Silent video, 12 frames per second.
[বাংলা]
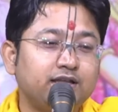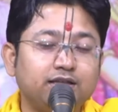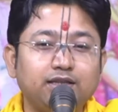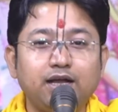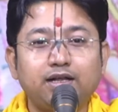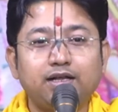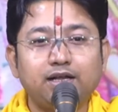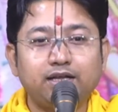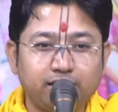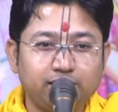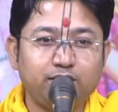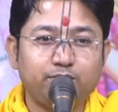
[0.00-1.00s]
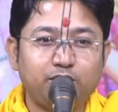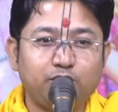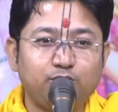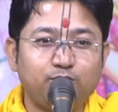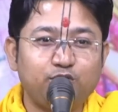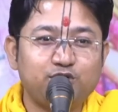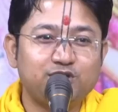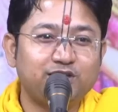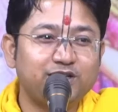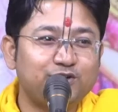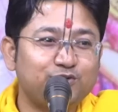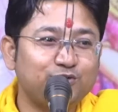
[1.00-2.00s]
ধাক্কা খেতেই মাণ্ডব্য
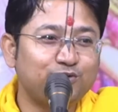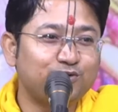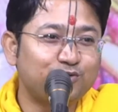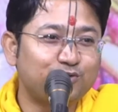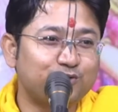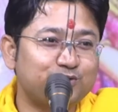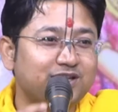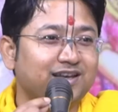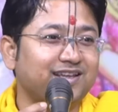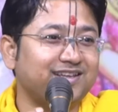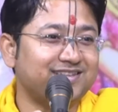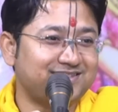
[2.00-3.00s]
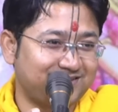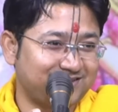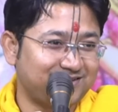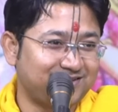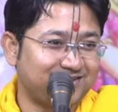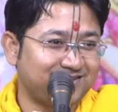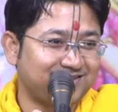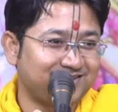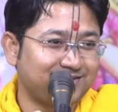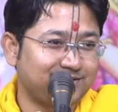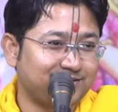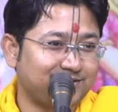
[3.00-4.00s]
ঋষিকে একটু খোঁচা লেগেছে
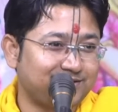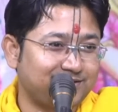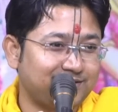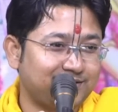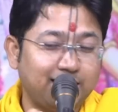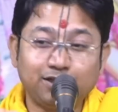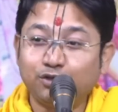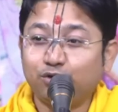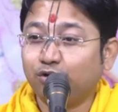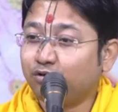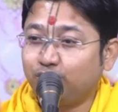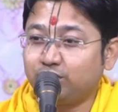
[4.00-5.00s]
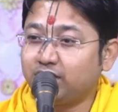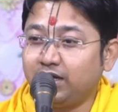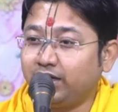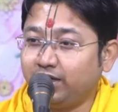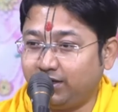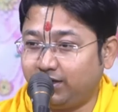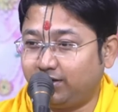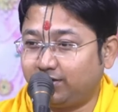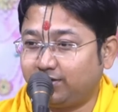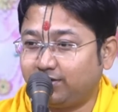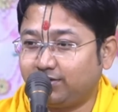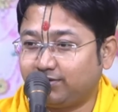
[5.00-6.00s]
এতক্ষণ খোঁজা লাগেনি
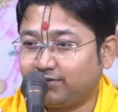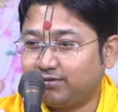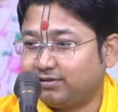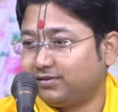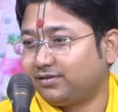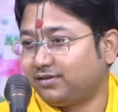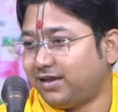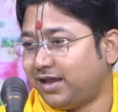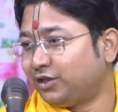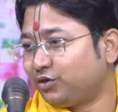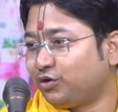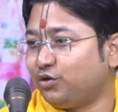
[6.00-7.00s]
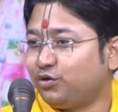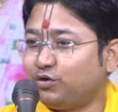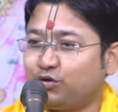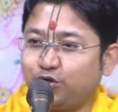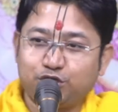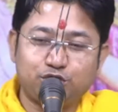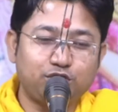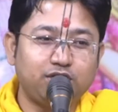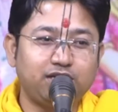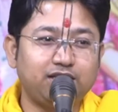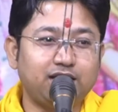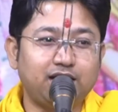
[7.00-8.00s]
এতক্ষণ কোনো কষ্ট
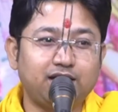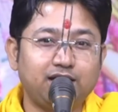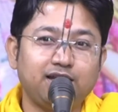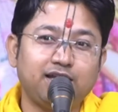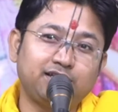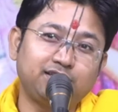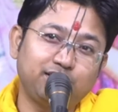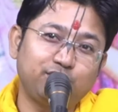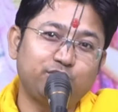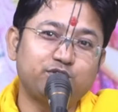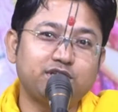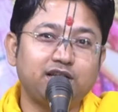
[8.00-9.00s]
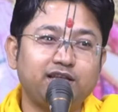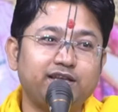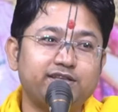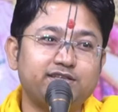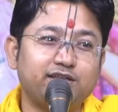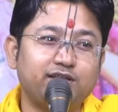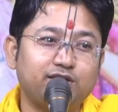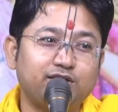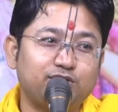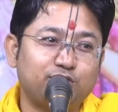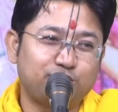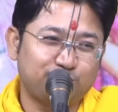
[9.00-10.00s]
হয়নি ধাক্কা লাগতেই খোঁচা লেগেছে
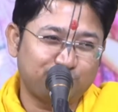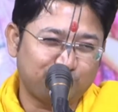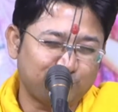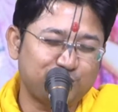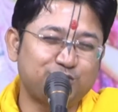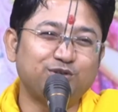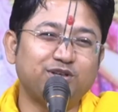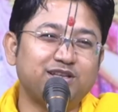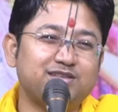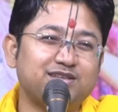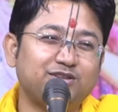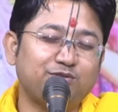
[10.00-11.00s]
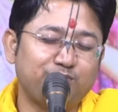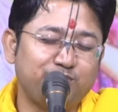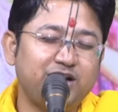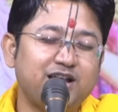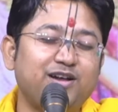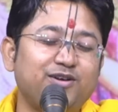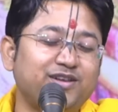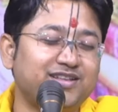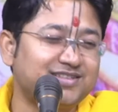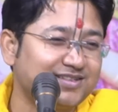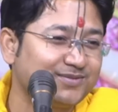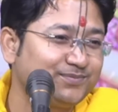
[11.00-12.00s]
কষ্ট হয়েছে পীড়া হয়েছে